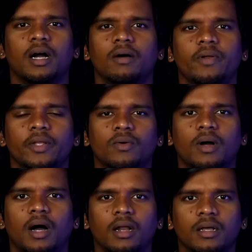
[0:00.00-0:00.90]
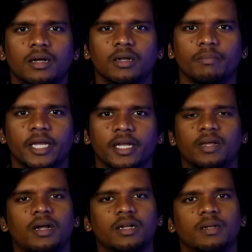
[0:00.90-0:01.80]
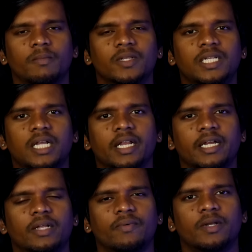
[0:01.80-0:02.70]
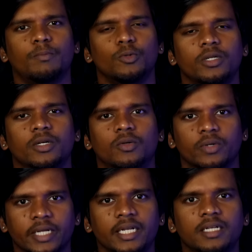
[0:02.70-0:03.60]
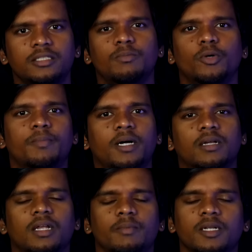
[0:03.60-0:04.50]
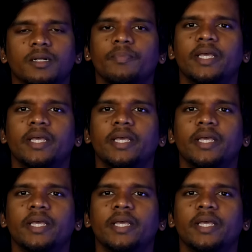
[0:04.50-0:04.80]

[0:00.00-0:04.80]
அவனையும் ஆளை காணுமே ஆனால் நம்ம வந்திருக்கிற இடம் வேற புது இடம் என்னாச்சுன்னு போய் பார்க்கலாம் அப்படின்னு